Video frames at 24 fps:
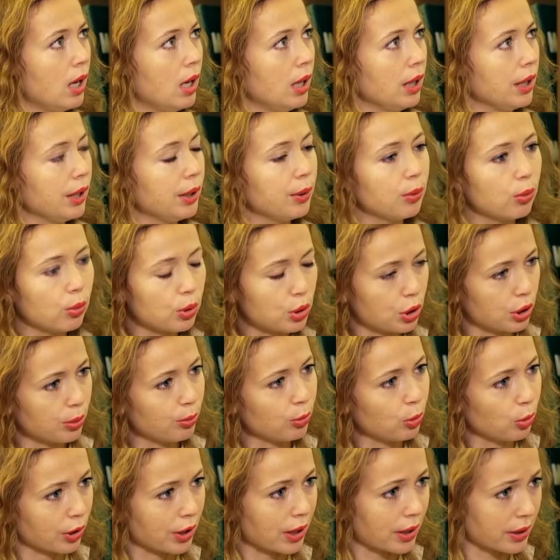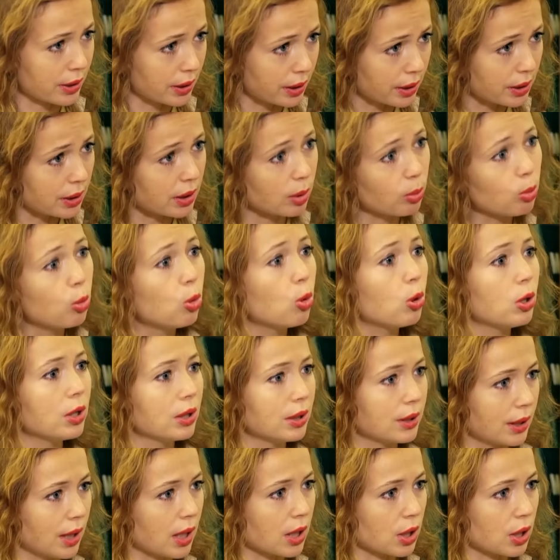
однако стала гораздо избирательнее.